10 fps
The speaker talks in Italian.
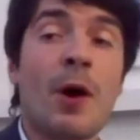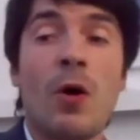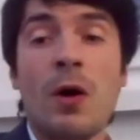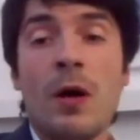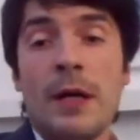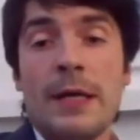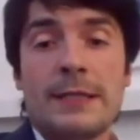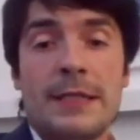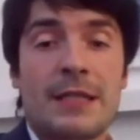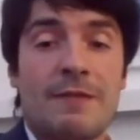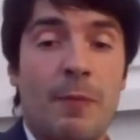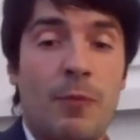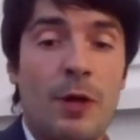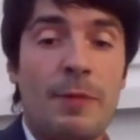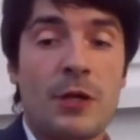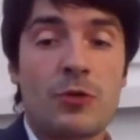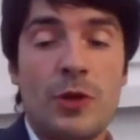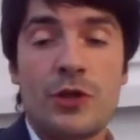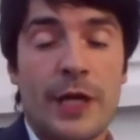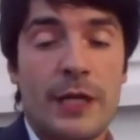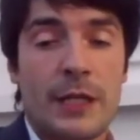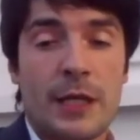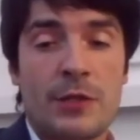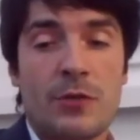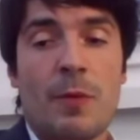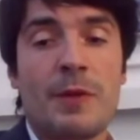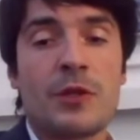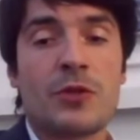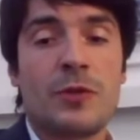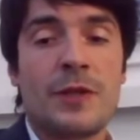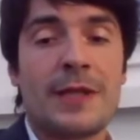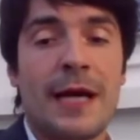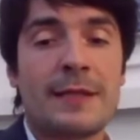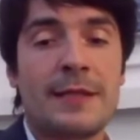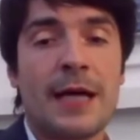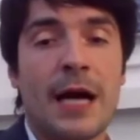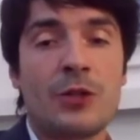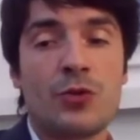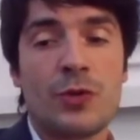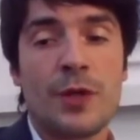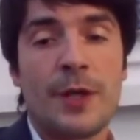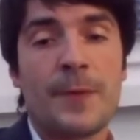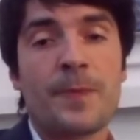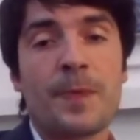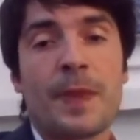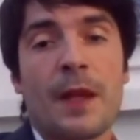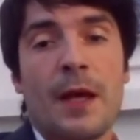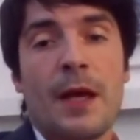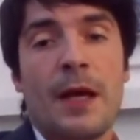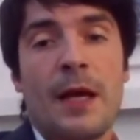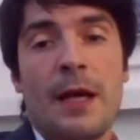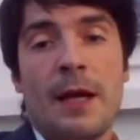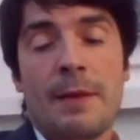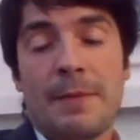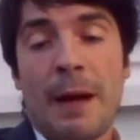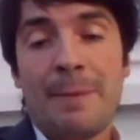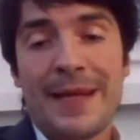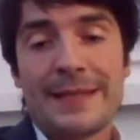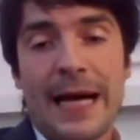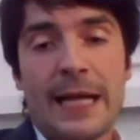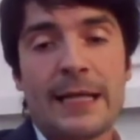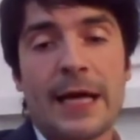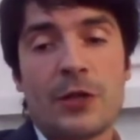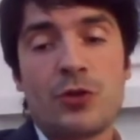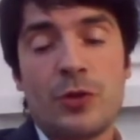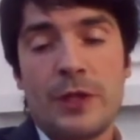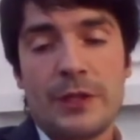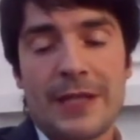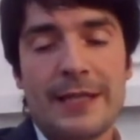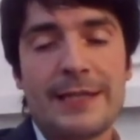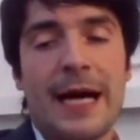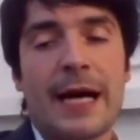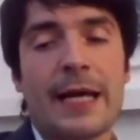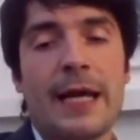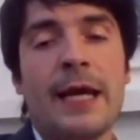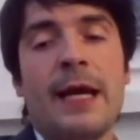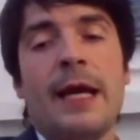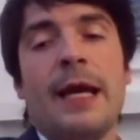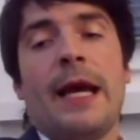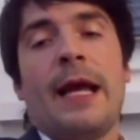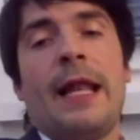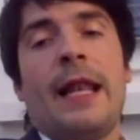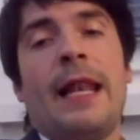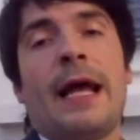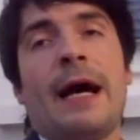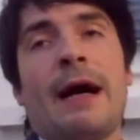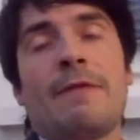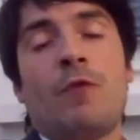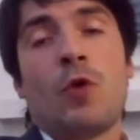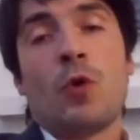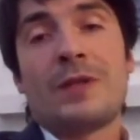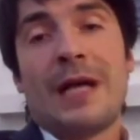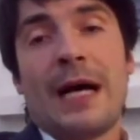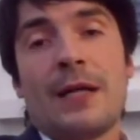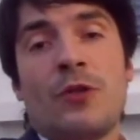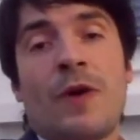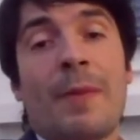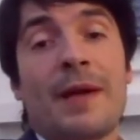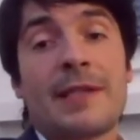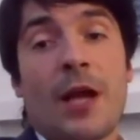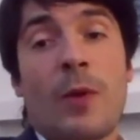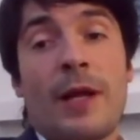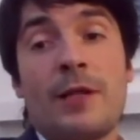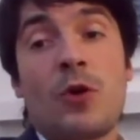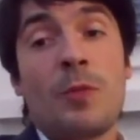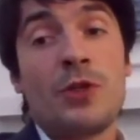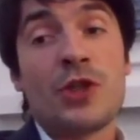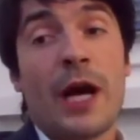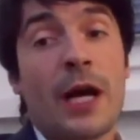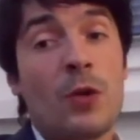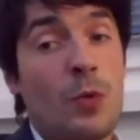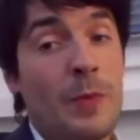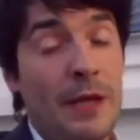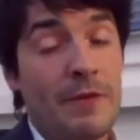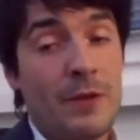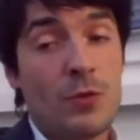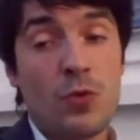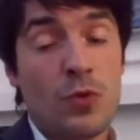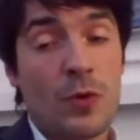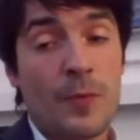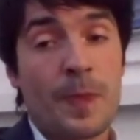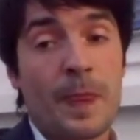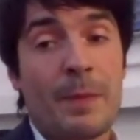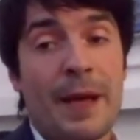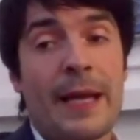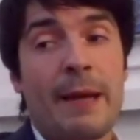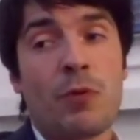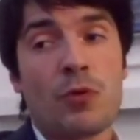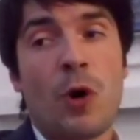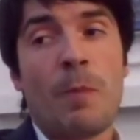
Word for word: Però senza far polemiche sulle scelte che sicuramente sono dettate da ragioni eh, ambientali e da ragioni sanitarie, la volontà dovrebbe essere quella di cominciare il 2021, perché